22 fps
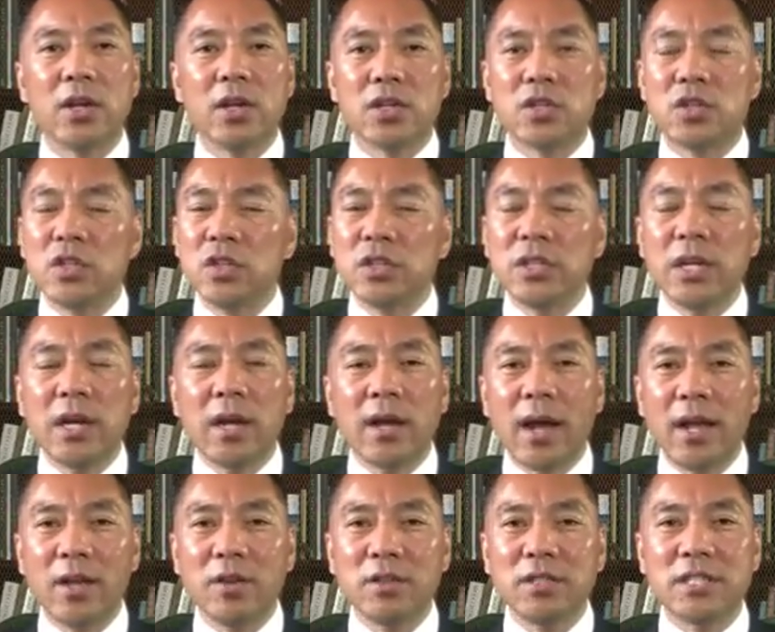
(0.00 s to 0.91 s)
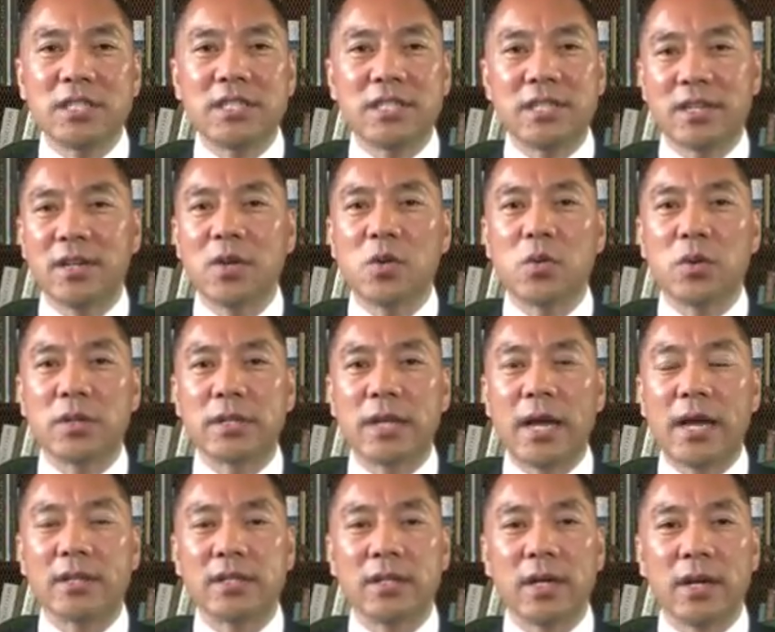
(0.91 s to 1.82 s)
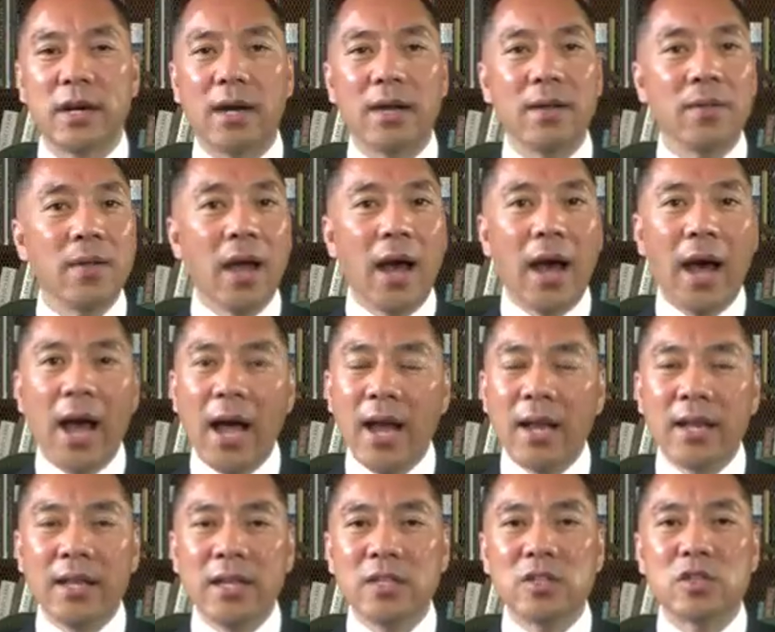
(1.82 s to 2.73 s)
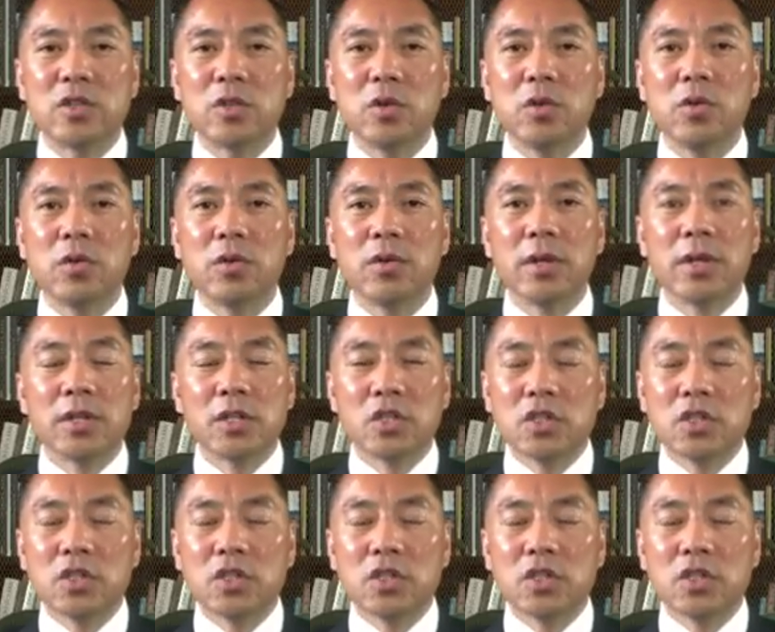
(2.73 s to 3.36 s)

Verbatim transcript: 世界上还有几个国家像阿联酋，